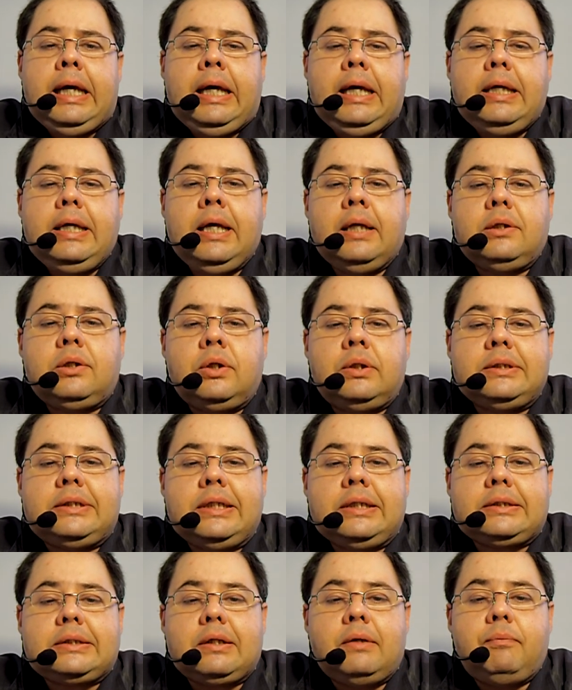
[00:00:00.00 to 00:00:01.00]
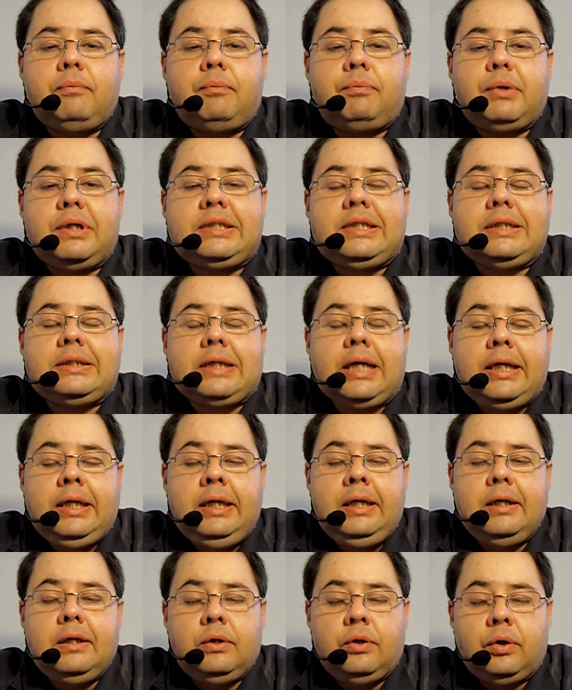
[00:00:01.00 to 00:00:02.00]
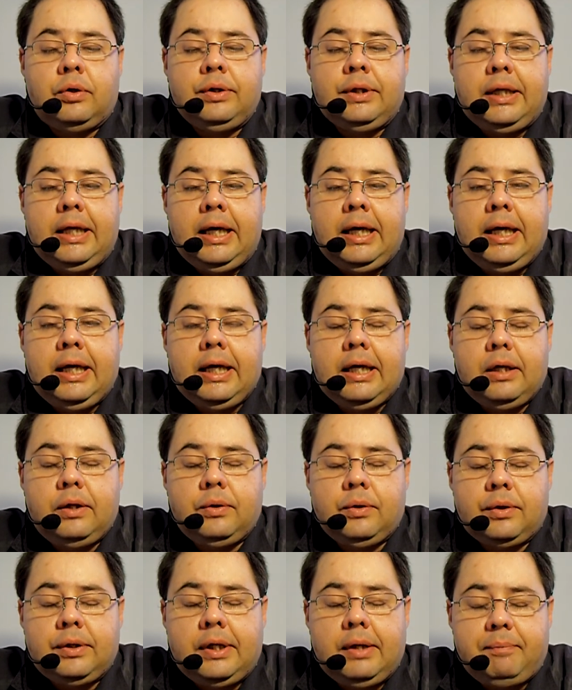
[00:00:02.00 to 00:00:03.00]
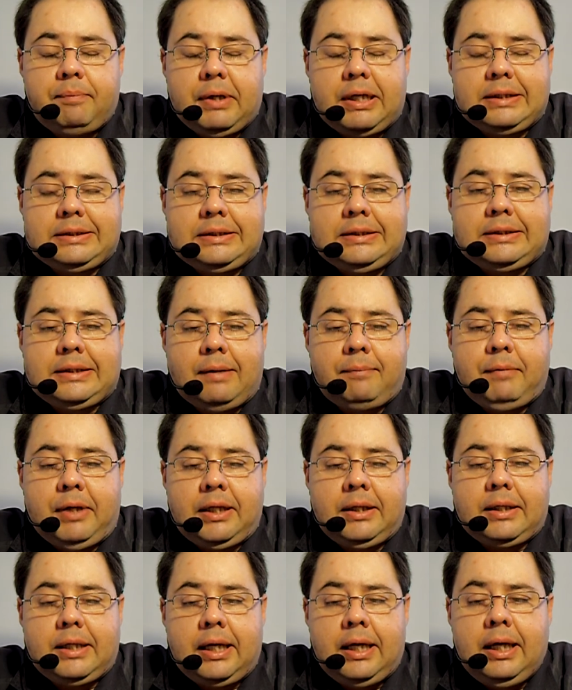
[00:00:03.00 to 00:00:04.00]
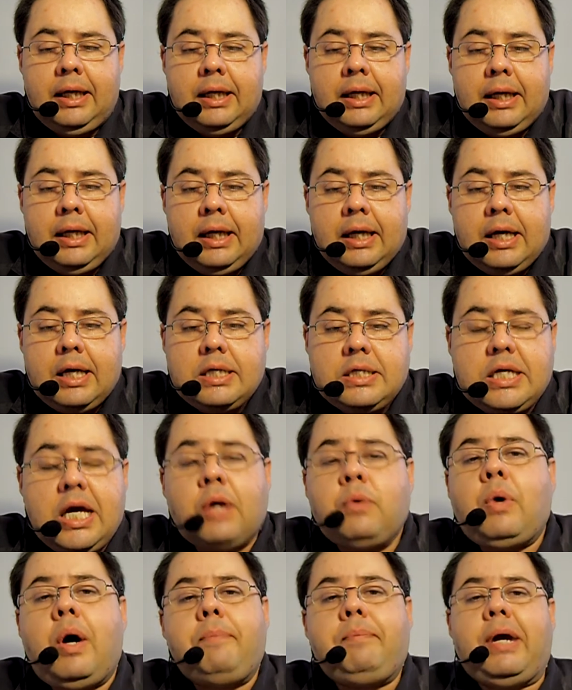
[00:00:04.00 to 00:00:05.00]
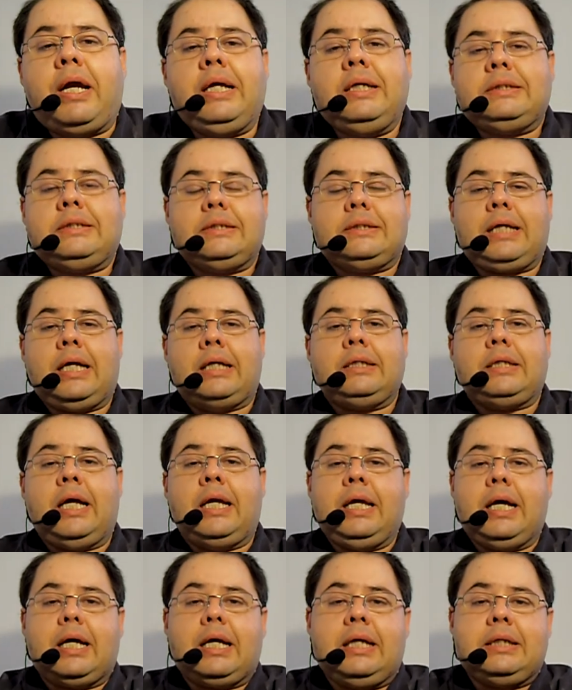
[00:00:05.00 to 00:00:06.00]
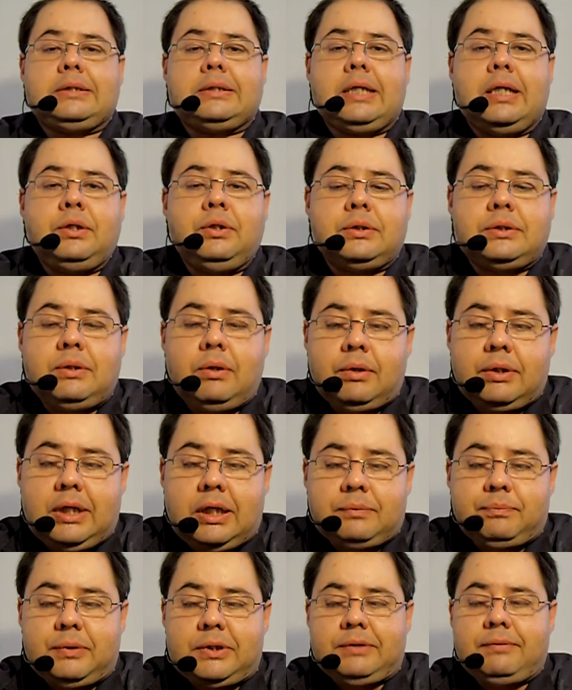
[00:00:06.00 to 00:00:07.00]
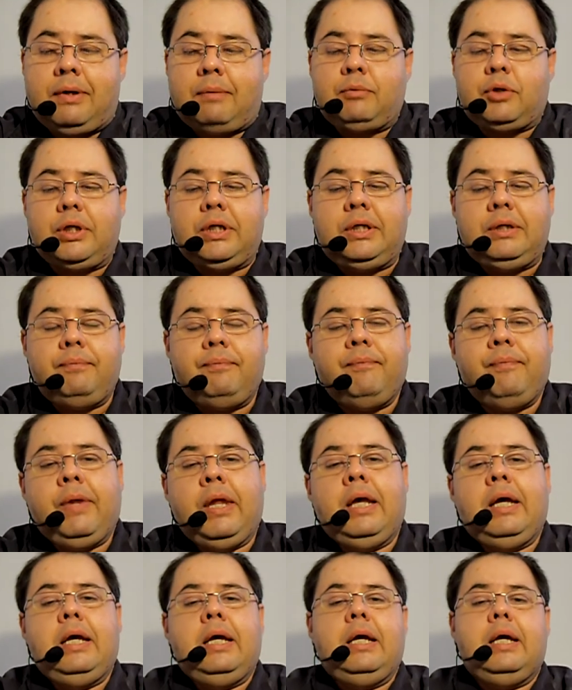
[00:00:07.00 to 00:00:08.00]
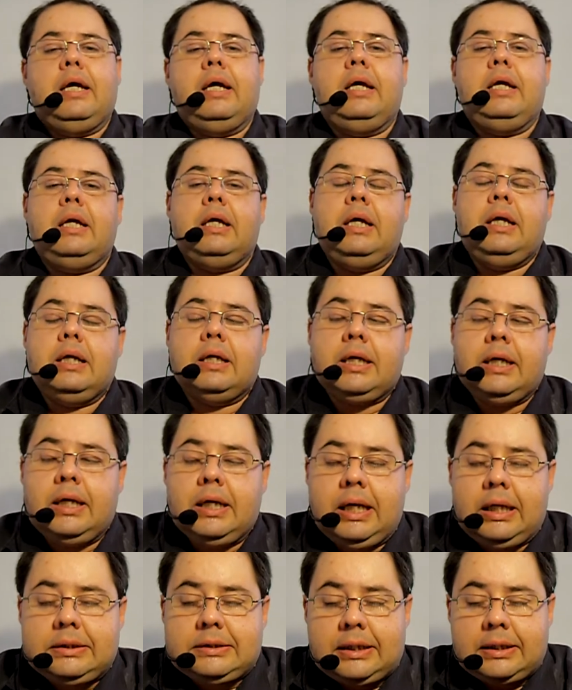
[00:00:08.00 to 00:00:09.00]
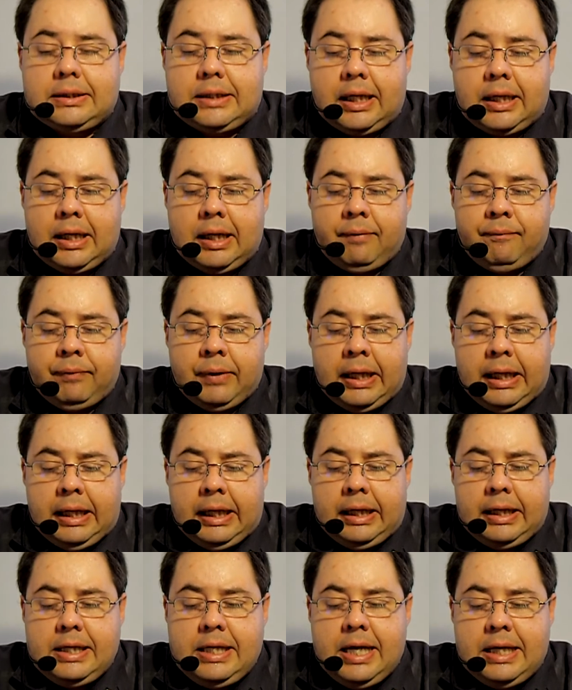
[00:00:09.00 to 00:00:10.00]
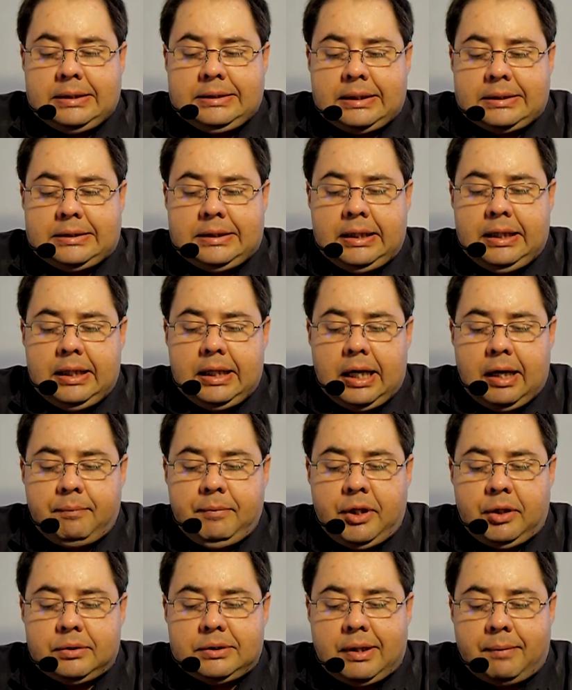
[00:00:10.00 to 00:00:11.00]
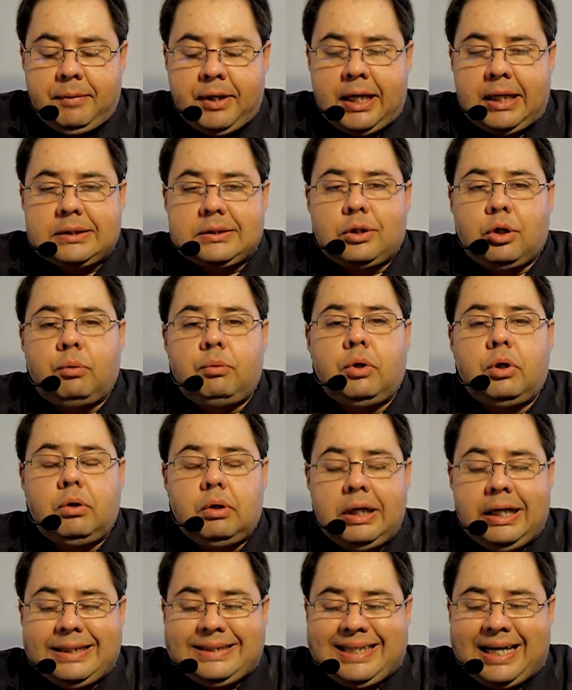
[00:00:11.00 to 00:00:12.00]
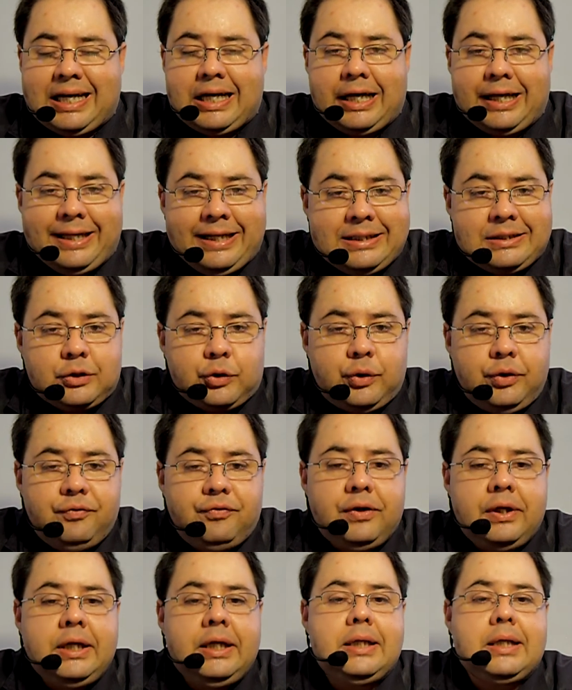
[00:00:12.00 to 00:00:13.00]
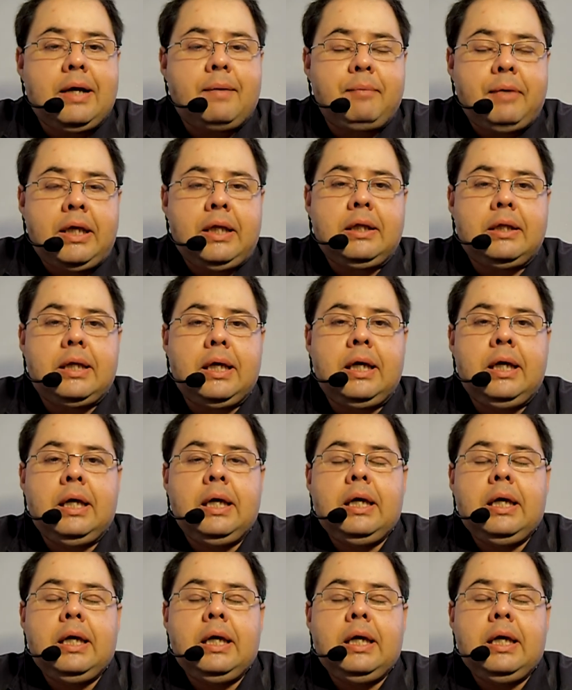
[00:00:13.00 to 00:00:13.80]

Y entonces, pues es ahí donde, donde precisamente ya no aparece Santana, gracias a Dios, y luego ya después se va a morir el, general Santana. Y es así, amigos, amigas, como les agradezco infinitamente